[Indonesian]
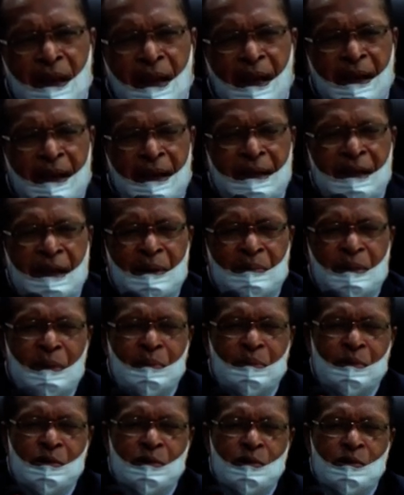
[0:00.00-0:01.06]
angka 80
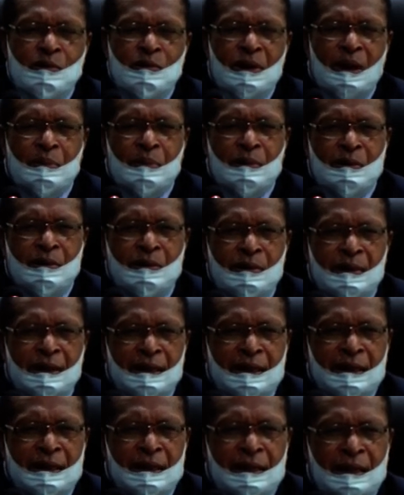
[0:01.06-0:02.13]

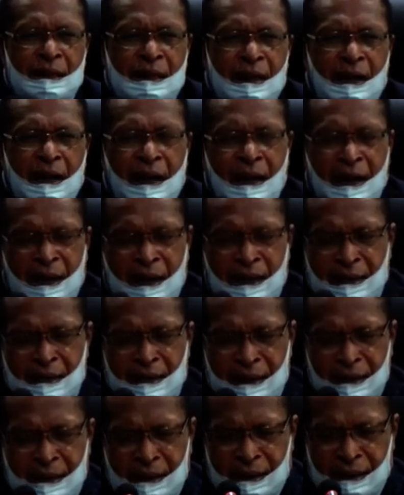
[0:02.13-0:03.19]
ini akan
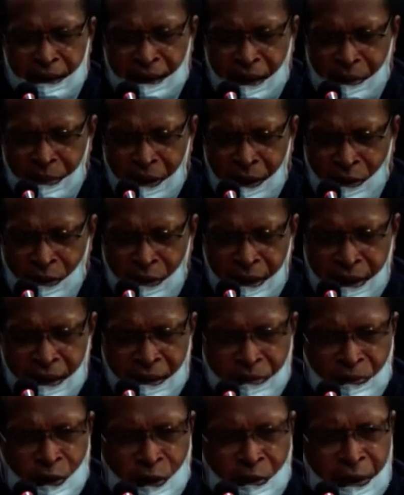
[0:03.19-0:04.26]
kita peroleh
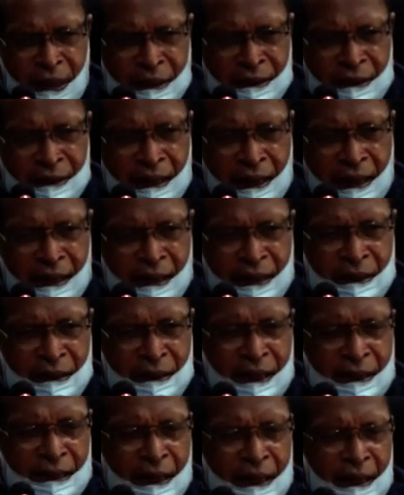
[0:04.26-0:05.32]
di formasi terakhir
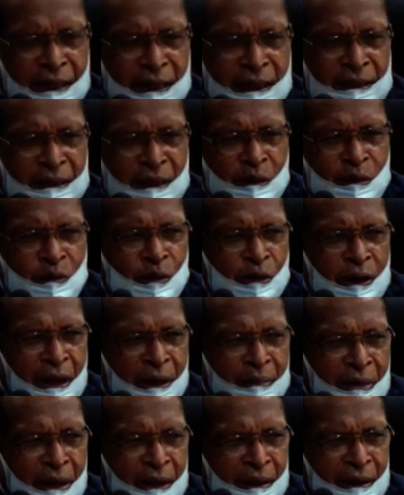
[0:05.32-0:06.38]
katakanlah kita
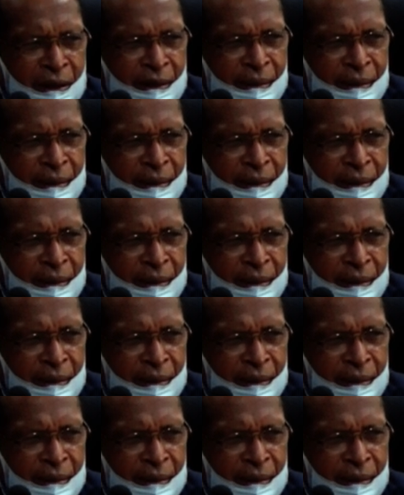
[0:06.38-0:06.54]
diundama